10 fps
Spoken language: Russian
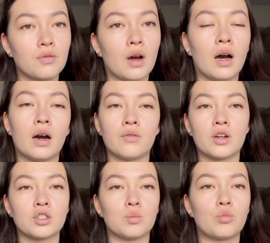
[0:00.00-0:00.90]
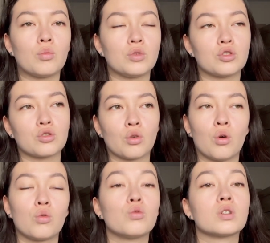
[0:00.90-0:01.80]
а важно помнить, что
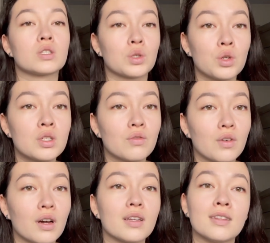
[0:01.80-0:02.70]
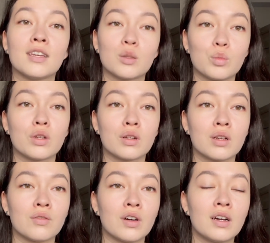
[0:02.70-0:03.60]
у расстройства нет
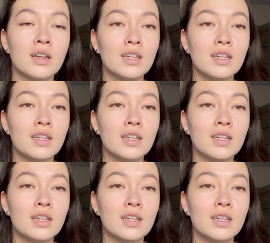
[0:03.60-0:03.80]
перерыва.